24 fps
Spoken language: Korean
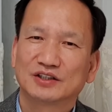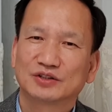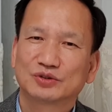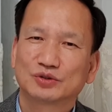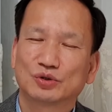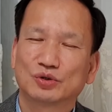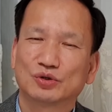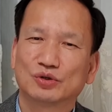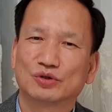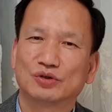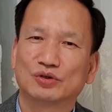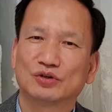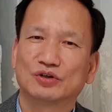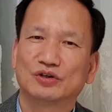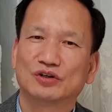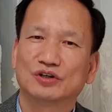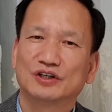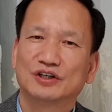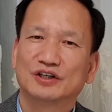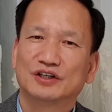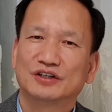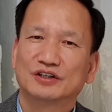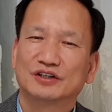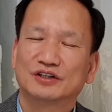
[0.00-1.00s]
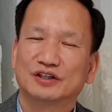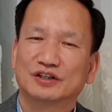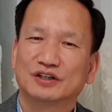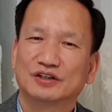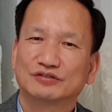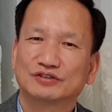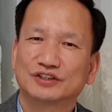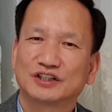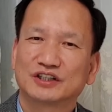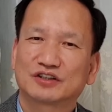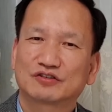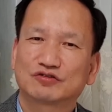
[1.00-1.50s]
또 어,
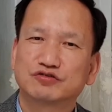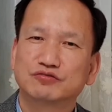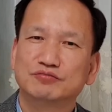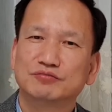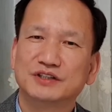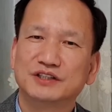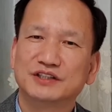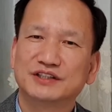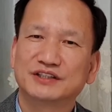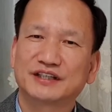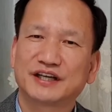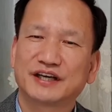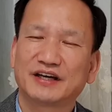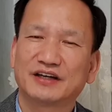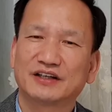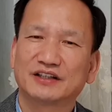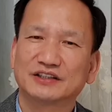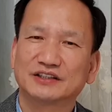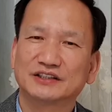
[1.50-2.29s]
우리 국민들의